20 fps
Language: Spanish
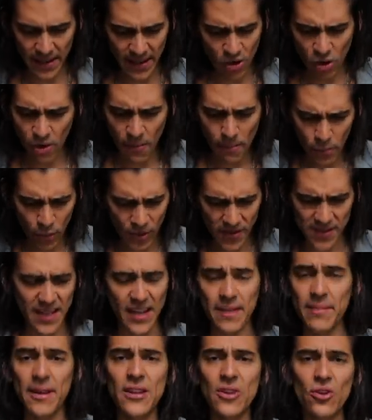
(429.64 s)
mi compu
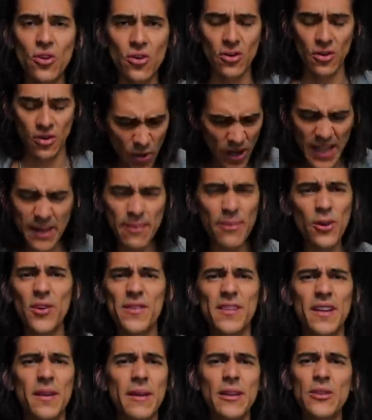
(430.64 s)
escribiendo un libro,
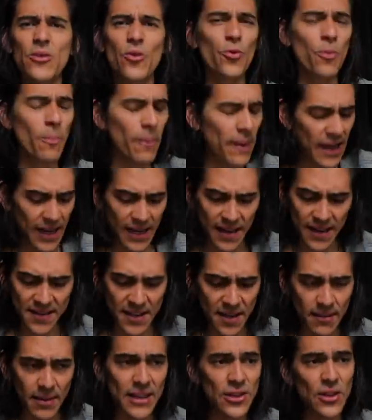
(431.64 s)
escribiendo un mail,
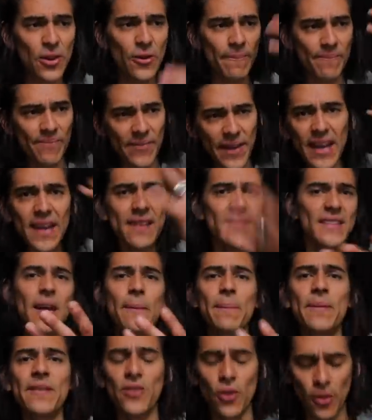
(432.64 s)
escribiendo este
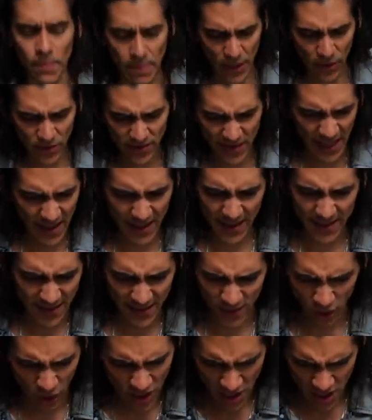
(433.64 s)
episodio para ustedes y
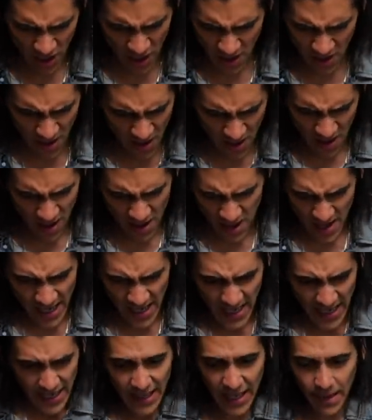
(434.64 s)
estoy...
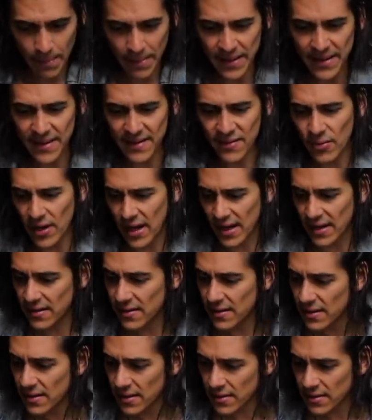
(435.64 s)
Y de repente suena...
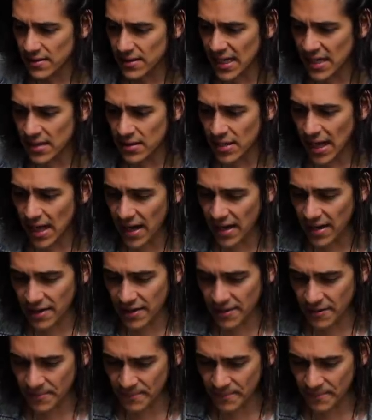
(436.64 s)
¡Ting, ting!